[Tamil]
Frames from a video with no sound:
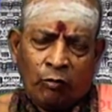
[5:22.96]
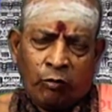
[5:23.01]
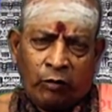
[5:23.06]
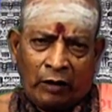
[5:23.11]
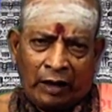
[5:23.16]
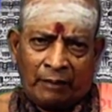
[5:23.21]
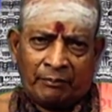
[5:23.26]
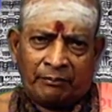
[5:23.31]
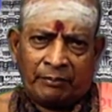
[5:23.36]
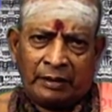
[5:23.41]

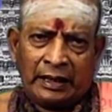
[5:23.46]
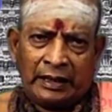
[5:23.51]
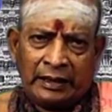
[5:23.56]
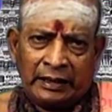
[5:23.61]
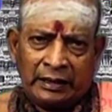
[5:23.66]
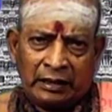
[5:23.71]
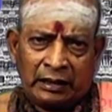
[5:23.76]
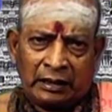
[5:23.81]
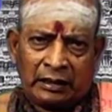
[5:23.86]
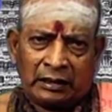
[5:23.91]
உடம்பிலே
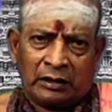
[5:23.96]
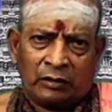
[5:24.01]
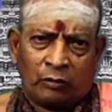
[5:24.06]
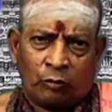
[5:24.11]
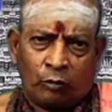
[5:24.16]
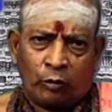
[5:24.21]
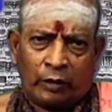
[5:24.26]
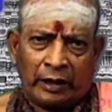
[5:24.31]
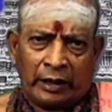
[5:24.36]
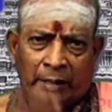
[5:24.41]

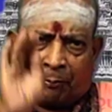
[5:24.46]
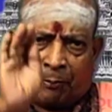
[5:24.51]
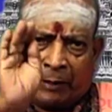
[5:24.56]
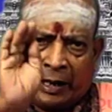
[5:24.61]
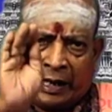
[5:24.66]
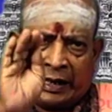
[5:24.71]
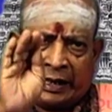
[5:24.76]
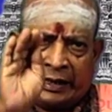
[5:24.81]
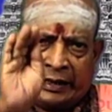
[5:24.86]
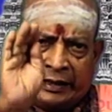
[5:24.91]
இருக்கக்கூடிய
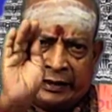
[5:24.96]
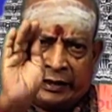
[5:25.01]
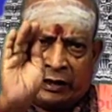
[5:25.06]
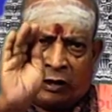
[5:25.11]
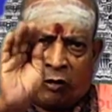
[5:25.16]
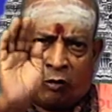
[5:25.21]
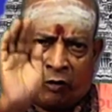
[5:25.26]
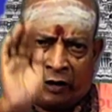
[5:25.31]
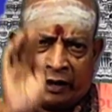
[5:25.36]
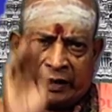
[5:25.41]
படை
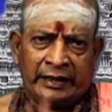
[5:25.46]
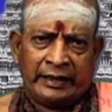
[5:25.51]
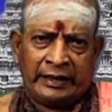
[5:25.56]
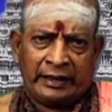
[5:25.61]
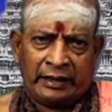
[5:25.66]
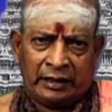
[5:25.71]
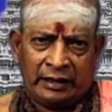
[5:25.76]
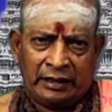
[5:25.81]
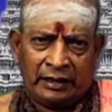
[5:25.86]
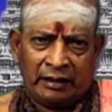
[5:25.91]
நோயை
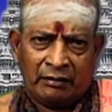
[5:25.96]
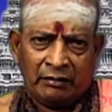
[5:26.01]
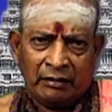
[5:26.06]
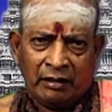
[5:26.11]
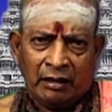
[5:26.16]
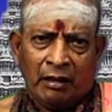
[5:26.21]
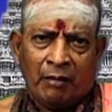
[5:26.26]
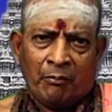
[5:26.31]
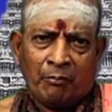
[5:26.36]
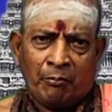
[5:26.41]

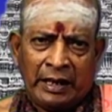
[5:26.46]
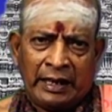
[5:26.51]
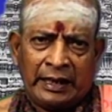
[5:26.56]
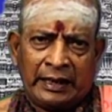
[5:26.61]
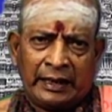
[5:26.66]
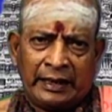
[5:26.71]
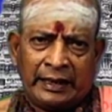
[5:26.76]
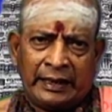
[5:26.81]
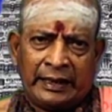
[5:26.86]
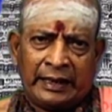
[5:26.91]

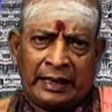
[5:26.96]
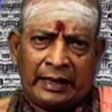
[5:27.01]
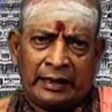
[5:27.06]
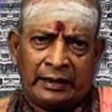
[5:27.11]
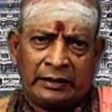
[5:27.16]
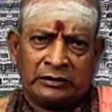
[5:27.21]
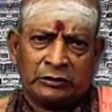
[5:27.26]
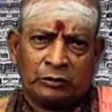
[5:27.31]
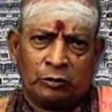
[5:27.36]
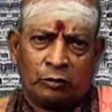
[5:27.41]
மேலே
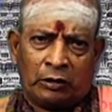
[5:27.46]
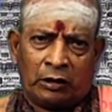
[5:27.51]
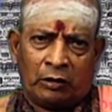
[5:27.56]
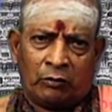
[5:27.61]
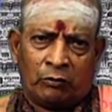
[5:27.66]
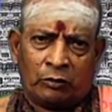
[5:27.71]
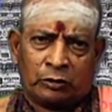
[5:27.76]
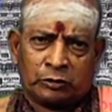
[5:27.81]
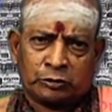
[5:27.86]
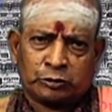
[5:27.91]
அணிந்துள்ள
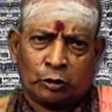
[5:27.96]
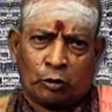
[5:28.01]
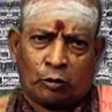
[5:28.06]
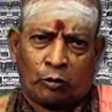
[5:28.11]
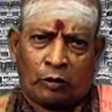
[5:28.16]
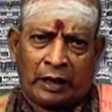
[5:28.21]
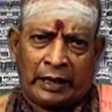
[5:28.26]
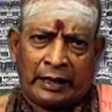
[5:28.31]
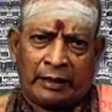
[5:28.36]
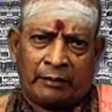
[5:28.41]
ஒரு
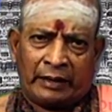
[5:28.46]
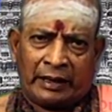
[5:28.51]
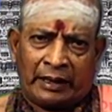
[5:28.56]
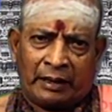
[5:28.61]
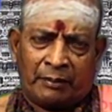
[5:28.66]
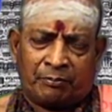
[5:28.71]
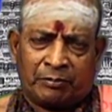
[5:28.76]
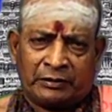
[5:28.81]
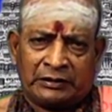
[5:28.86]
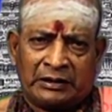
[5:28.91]
சொக்காய்
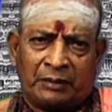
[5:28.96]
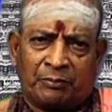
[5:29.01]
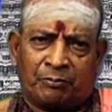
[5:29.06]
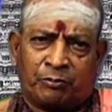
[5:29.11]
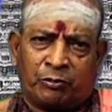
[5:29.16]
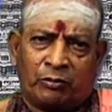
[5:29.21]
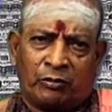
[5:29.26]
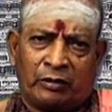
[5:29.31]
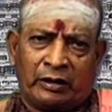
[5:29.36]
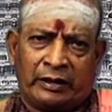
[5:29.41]
மறைப்பதைப்
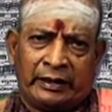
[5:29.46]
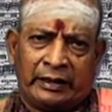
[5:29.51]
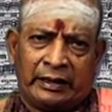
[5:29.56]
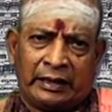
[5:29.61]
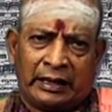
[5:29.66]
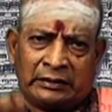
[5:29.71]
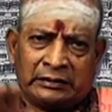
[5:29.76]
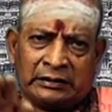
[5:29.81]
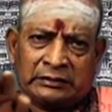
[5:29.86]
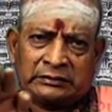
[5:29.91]
போலே
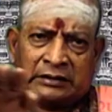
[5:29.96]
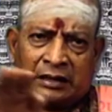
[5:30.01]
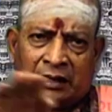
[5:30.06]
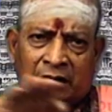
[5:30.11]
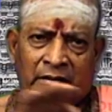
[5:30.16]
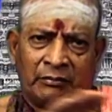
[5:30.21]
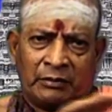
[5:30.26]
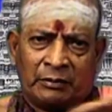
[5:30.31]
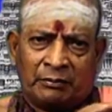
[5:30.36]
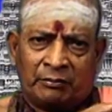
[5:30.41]
அந்த
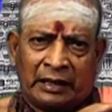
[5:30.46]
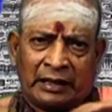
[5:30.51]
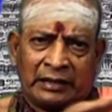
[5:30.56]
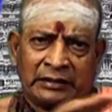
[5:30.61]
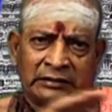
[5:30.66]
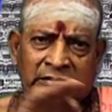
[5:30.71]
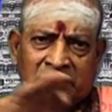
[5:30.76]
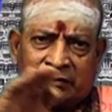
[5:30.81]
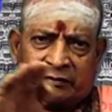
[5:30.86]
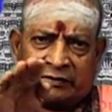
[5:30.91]
தர்மம்
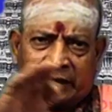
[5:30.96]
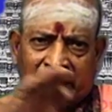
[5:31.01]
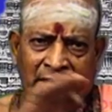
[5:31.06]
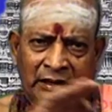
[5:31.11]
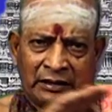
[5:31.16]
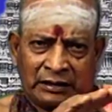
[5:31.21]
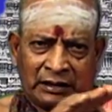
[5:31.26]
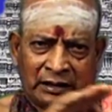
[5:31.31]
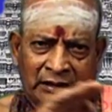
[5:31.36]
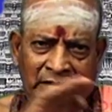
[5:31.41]
மறைத்து
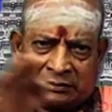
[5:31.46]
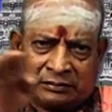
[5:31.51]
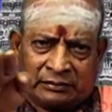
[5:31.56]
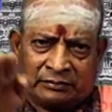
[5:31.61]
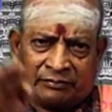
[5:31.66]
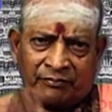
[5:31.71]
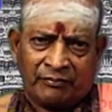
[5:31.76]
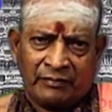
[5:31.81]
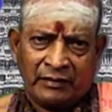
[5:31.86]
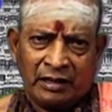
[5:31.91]
விடுகின்றது
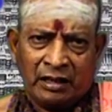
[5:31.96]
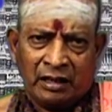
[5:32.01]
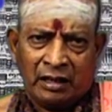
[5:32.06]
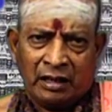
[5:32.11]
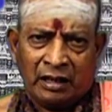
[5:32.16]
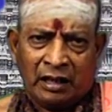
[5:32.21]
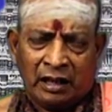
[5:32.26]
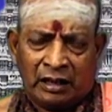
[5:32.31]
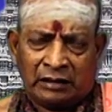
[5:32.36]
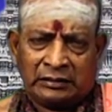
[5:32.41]

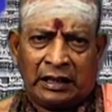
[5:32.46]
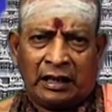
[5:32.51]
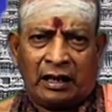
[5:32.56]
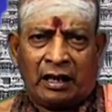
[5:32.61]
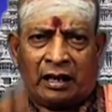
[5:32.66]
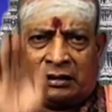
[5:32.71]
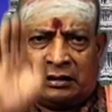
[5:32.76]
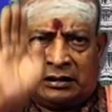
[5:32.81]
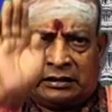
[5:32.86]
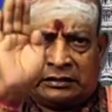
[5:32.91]

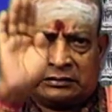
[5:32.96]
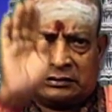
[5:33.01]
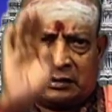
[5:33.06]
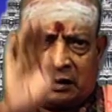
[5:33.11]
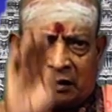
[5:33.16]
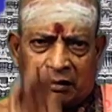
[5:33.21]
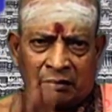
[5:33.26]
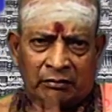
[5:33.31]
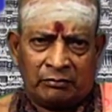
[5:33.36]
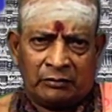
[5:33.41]
அதால தான்
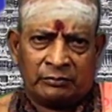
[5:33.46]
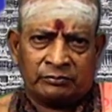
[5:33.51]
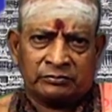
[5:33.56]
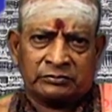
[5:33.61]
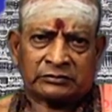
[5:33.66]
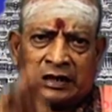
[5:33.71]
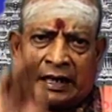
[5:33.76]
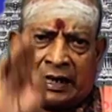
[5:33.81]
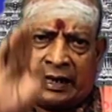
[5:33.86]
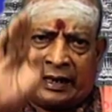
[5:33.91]
தர்மம்
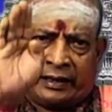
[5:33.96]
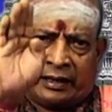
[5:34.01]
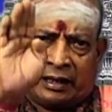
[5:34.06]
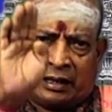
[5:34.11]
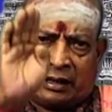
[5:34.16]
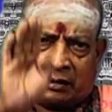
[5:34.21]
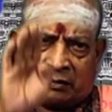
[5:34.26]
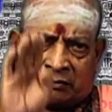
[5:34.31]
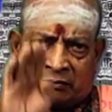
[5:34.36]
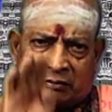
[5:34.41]

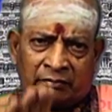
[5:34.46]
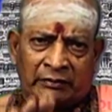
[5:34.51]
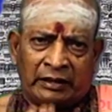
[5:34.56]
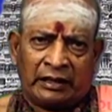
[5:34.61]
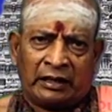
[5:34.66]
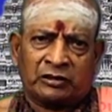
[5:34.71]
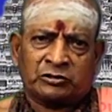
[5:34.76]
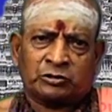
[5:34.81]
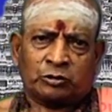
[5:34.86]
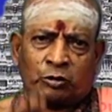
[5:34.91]
தலைகாக்கும்
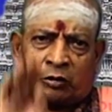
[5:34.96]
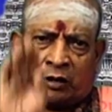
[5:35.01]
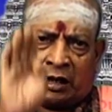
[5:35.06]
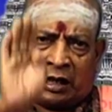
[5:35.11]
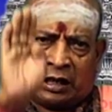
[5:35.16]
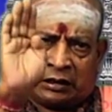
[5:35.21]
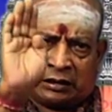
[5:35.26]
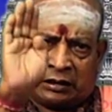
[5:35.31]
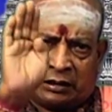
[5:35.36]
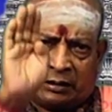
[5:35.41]
என்று
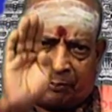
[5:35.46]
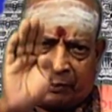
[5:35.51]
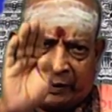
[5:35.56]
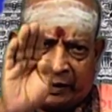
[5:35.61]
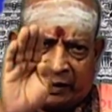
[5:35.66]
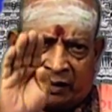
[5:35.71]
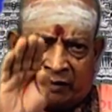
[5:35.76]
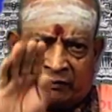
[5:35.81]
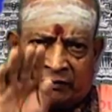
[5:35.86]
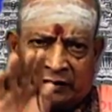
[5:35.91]
சொன்னார்கள்
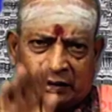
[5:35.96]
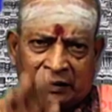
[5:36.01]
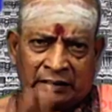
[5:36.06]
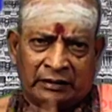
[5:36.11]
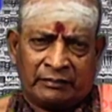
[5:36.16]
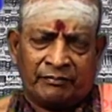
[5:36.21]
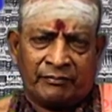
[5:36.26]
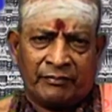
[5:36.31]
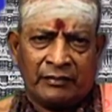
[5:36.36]
பெரியவர்கள்